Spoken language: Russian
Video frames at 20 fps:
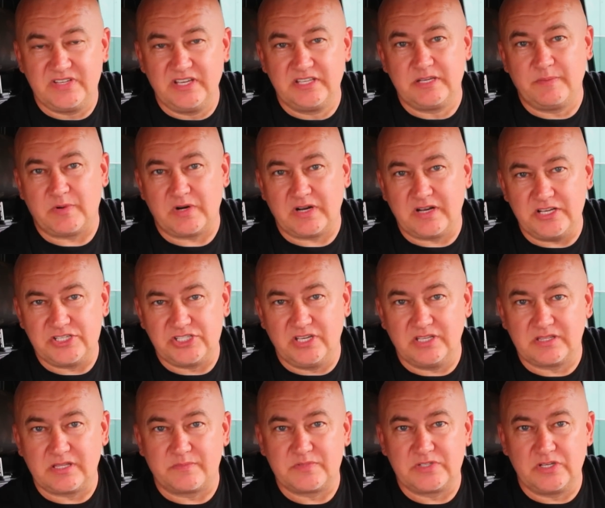Все эти
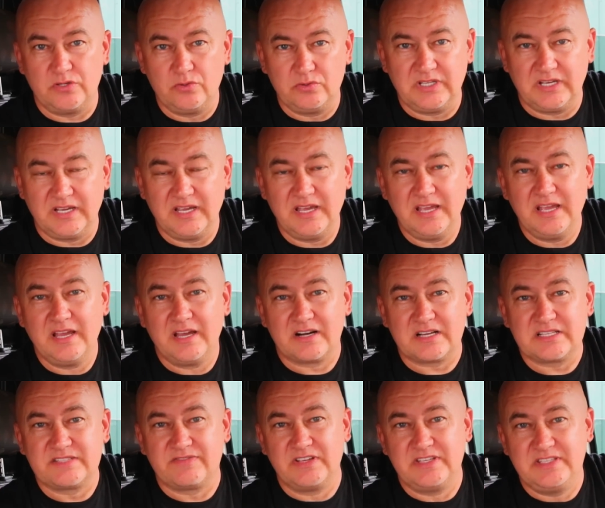прокачки – это абсолютное
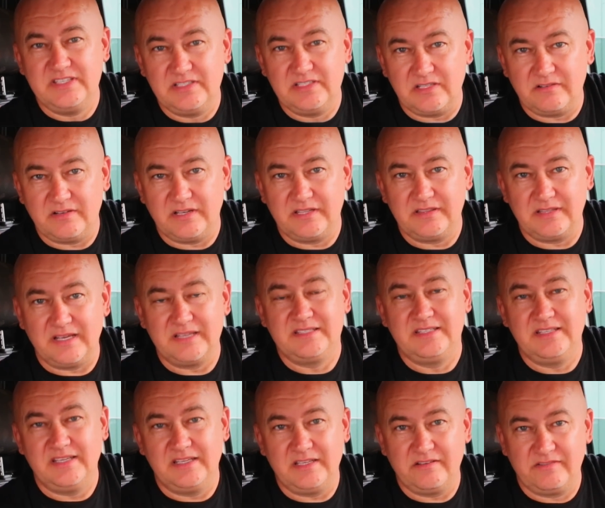разводилово на
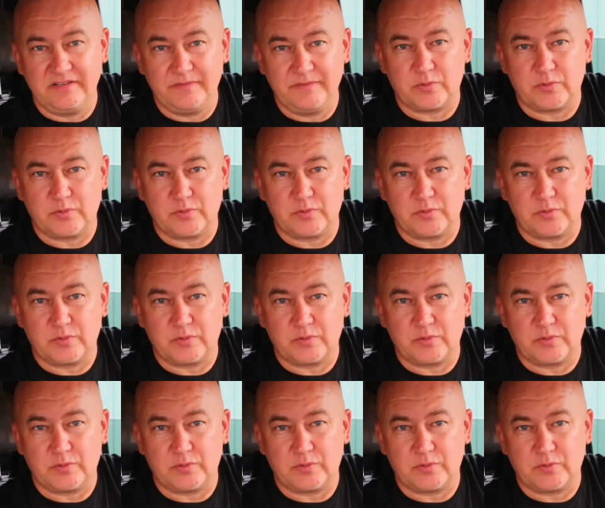деньги.